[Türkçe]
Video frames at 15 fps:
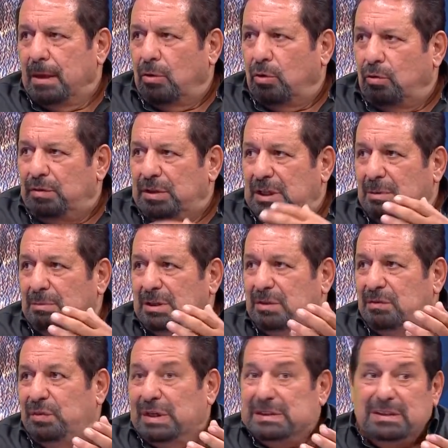o vitaminin
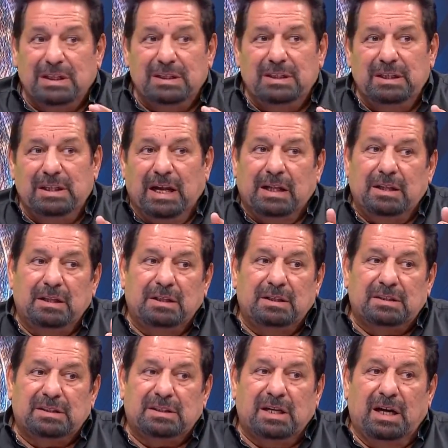fazlalığıyla
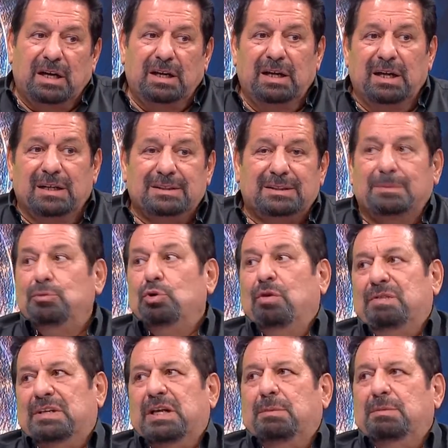sahaya yansımıyor
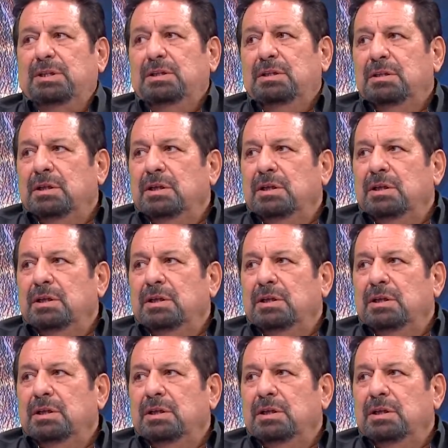vitamin.